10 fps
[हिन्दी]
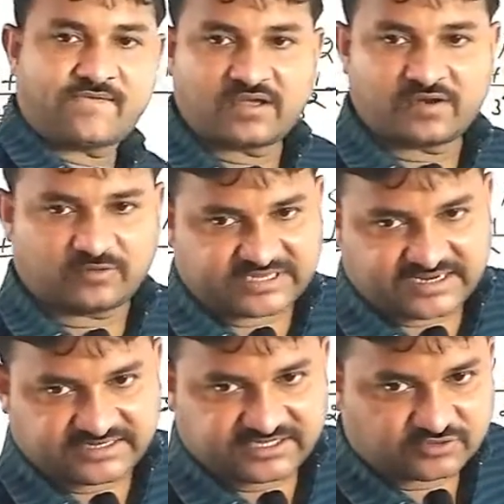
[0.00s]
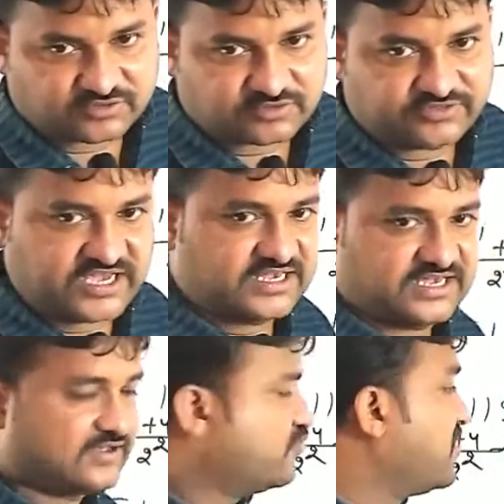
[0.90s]
उतार लीजिए उतार लीजिए दोस्तों
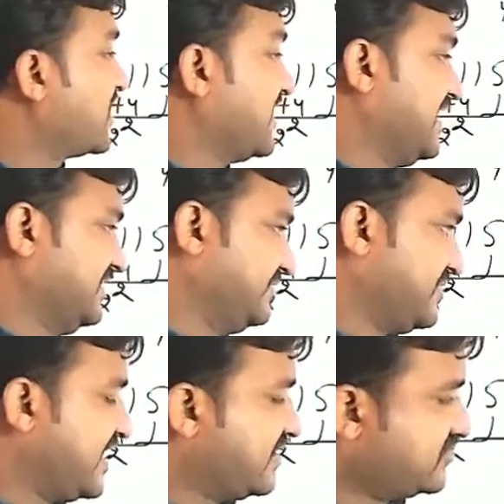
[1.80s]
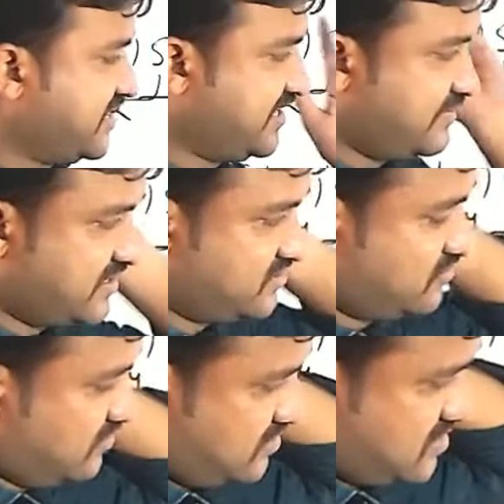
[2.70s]
देखिए वह क्या है आराम से देखिए
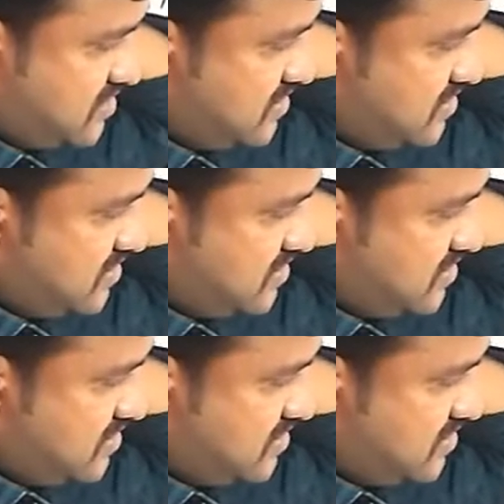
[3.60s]
प्रश्न को